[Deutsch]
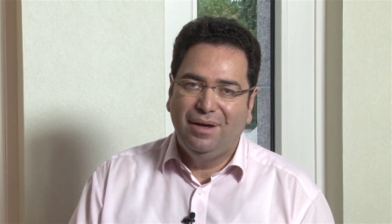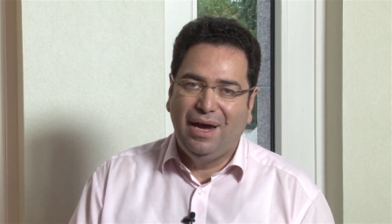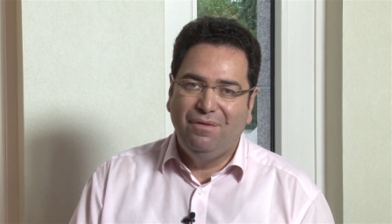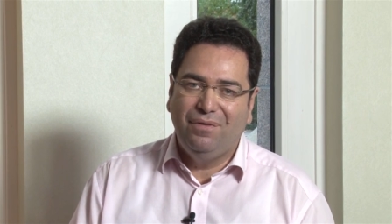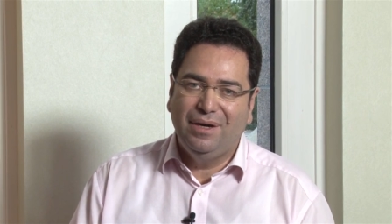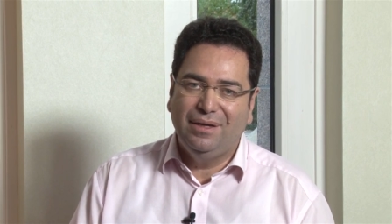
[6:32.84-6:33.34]

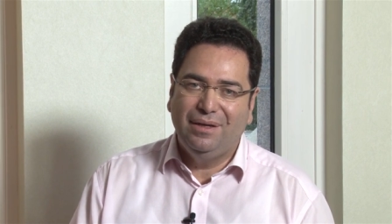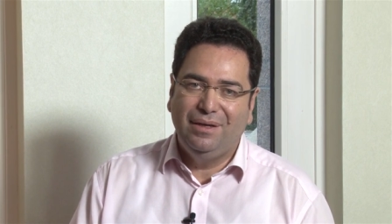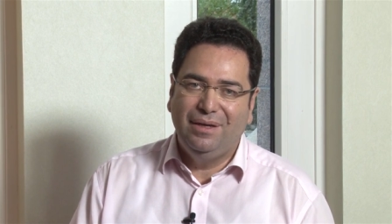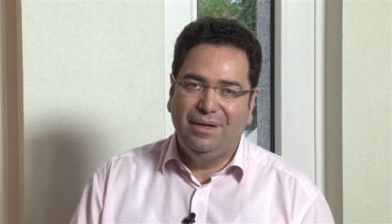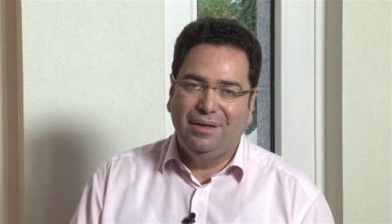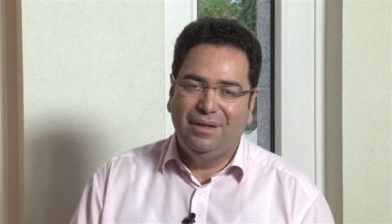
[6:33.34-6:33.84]
Einfach
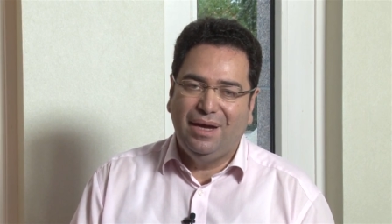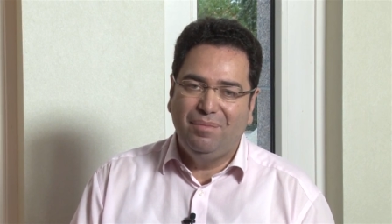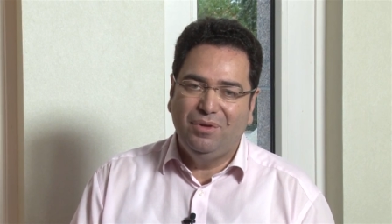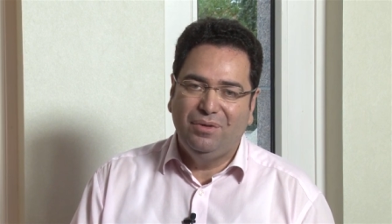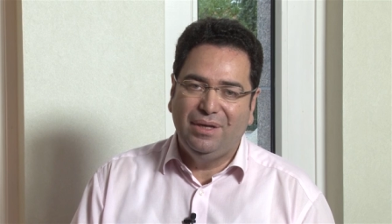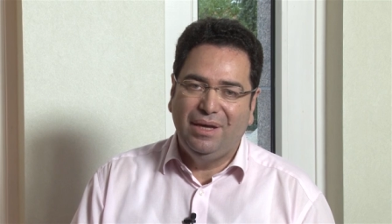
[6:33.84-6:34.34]
ihren
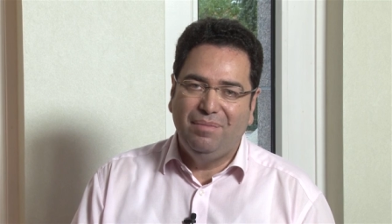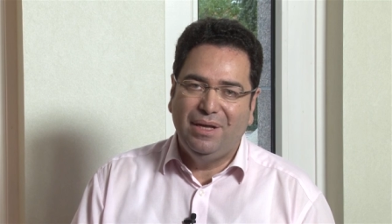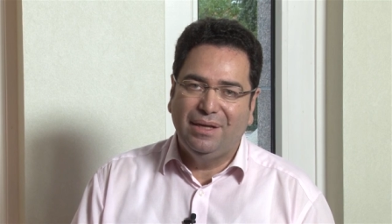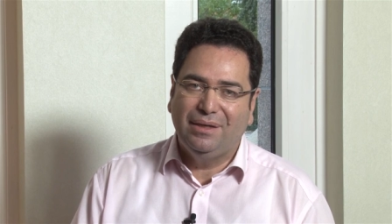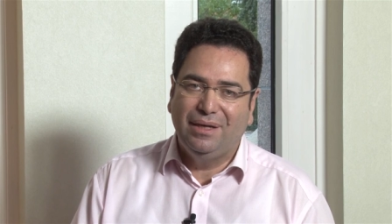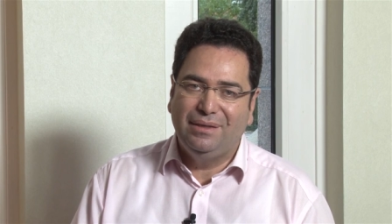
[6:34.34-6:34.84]
Namen und
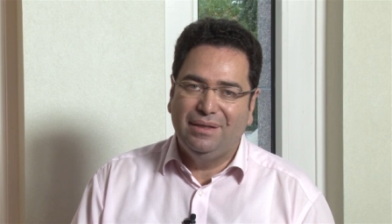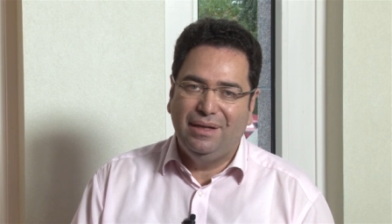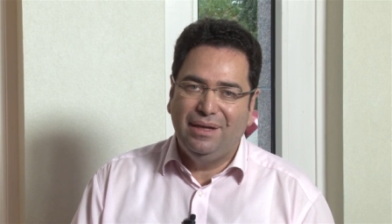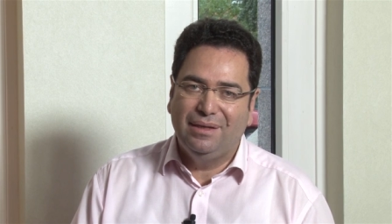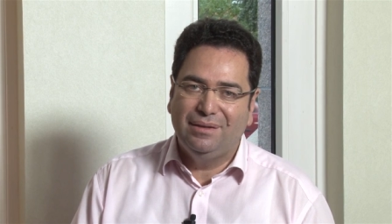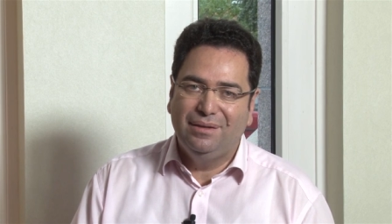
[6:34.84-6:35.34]
E-Mail-Adresse
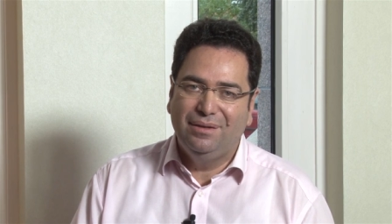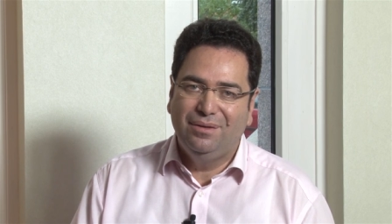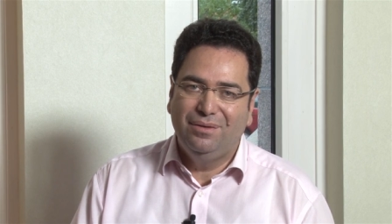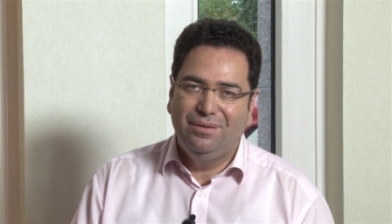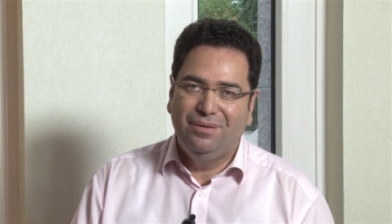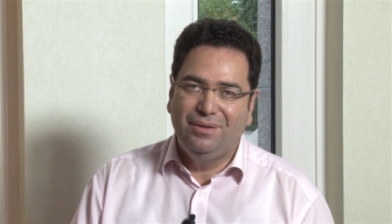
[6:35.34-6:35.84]
hinterlassen
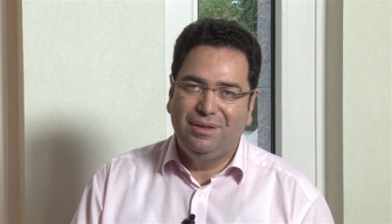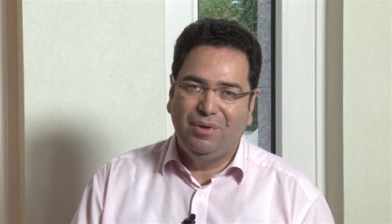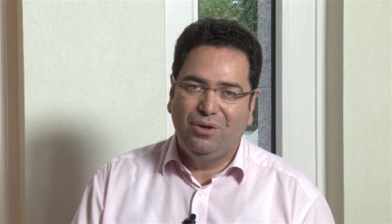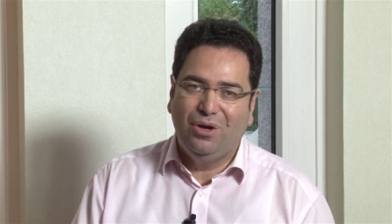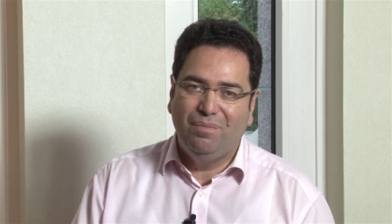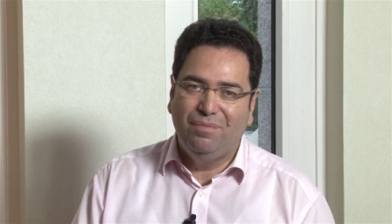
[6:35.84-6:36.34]
und sie
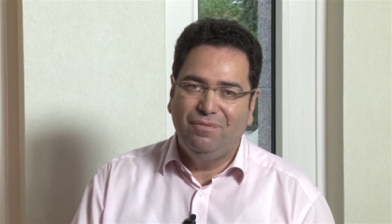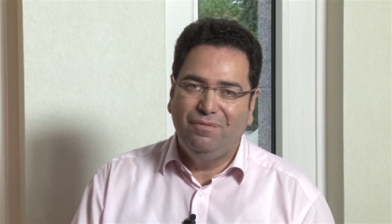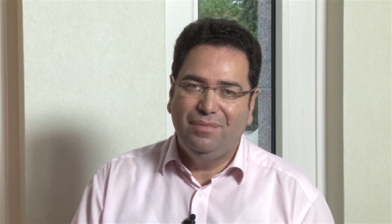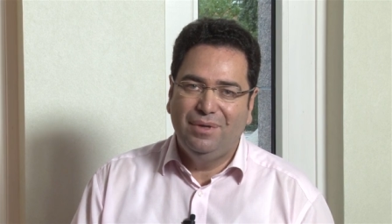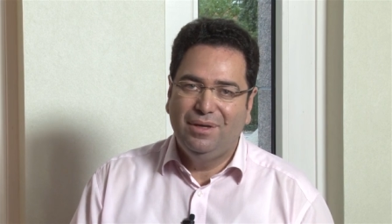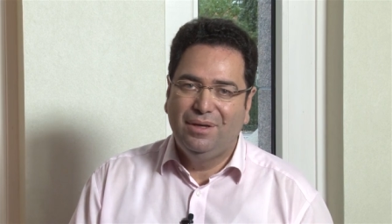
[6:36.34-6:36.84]
bekommen
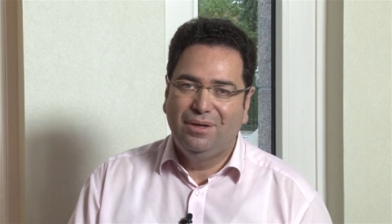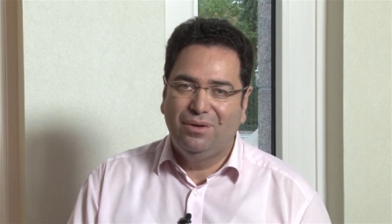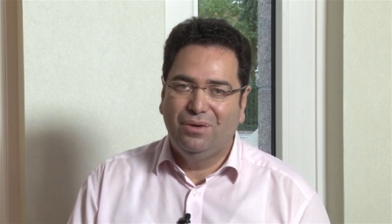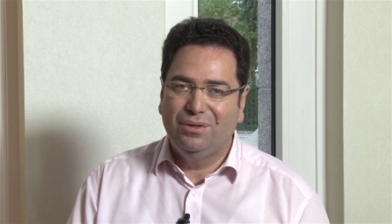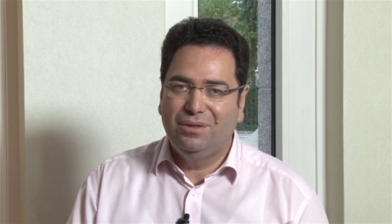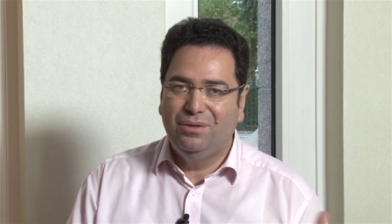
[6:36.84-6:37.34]

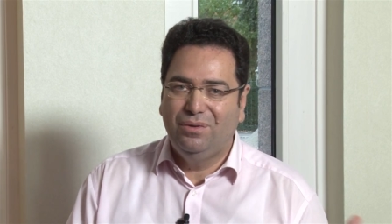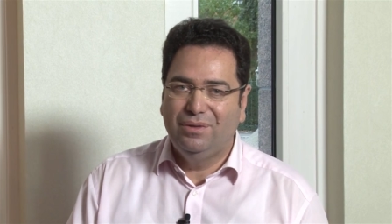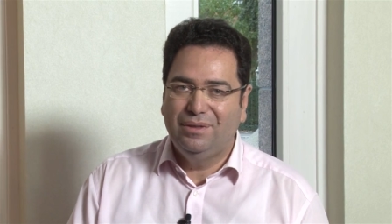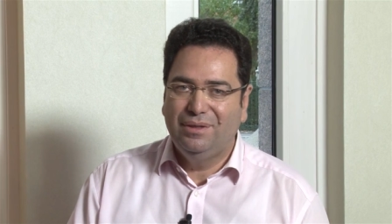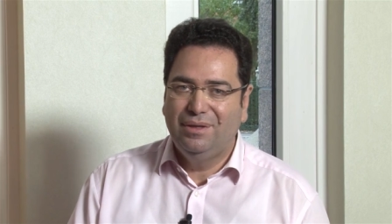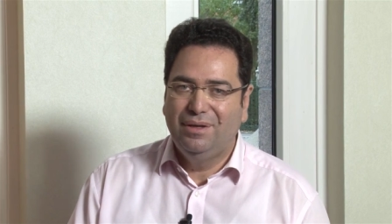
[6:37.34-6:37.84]

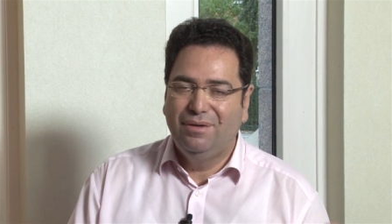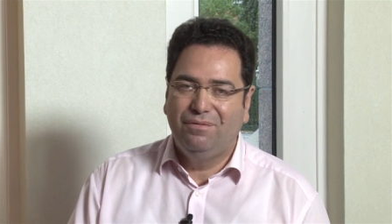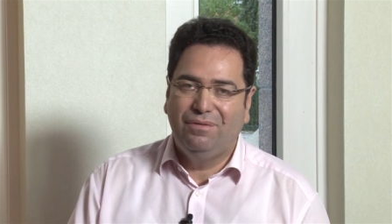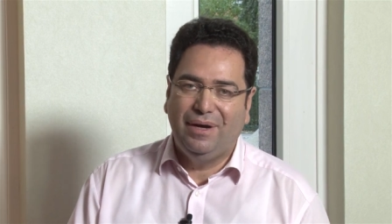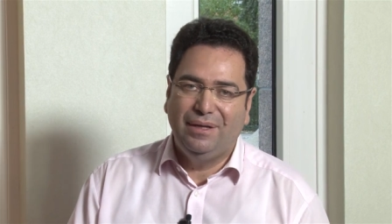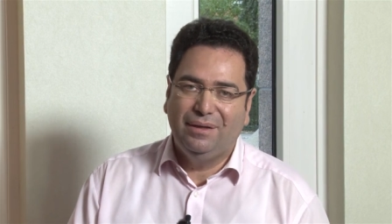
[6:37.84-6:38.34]
kostenlos
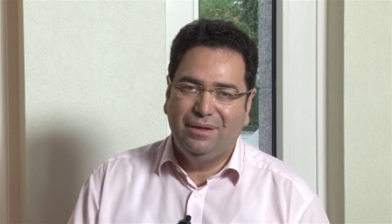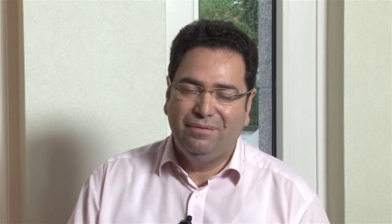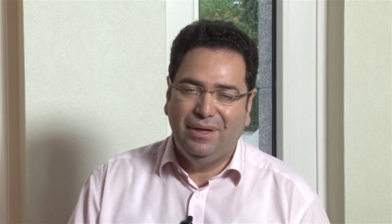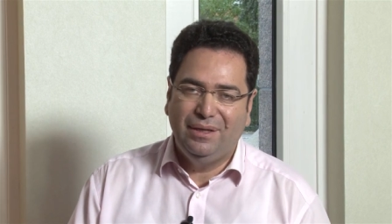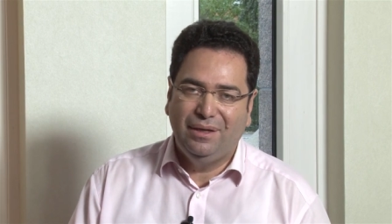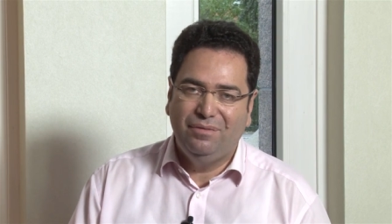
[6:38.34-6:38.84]

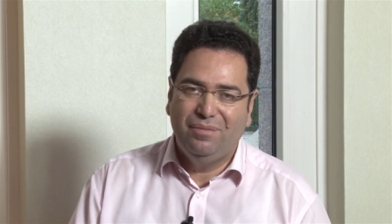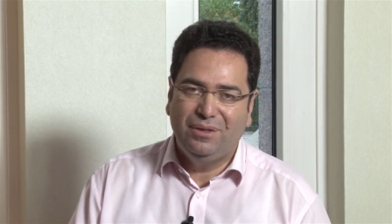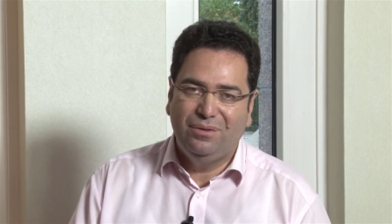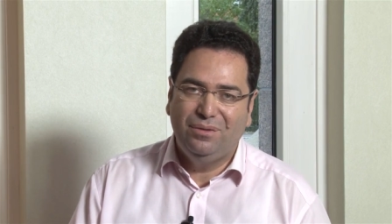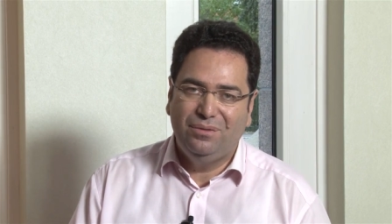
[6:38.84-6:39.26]
weitere Informationen